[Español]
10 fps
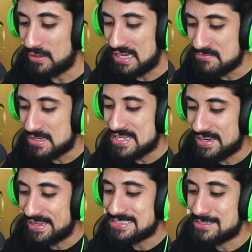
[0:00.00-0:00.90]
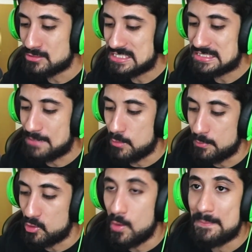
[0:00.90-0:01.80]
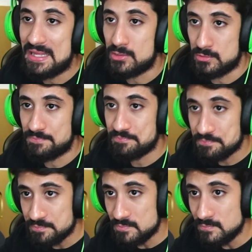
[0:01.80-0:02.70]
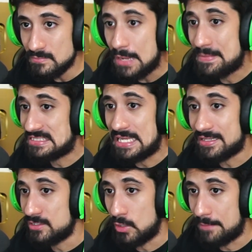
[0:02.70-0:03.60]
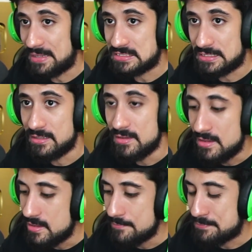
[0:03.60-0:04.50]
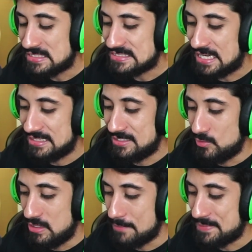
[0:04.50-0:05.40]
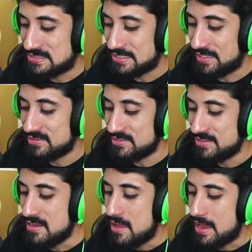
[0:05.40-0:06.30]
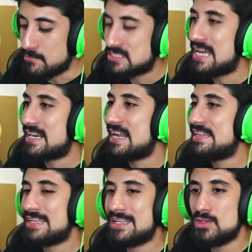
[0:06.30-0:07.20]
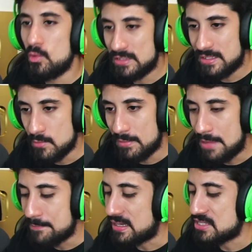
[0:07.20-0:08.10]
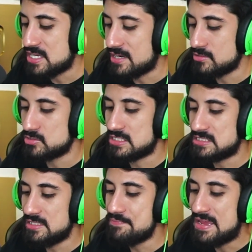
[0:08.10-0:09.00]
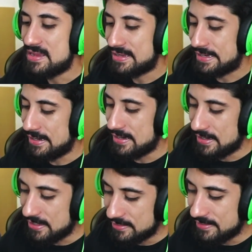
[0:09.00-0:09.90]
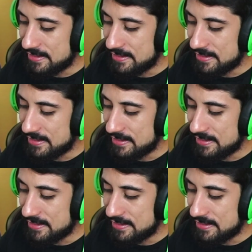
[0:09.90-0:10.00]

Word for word: vaya que se nos escapó por completo. Me está ardiendo la panza. Me está ardiendo la panza, gente. Vamos a darle el intento último, ¿vale? Para echarnos ahora sí que el de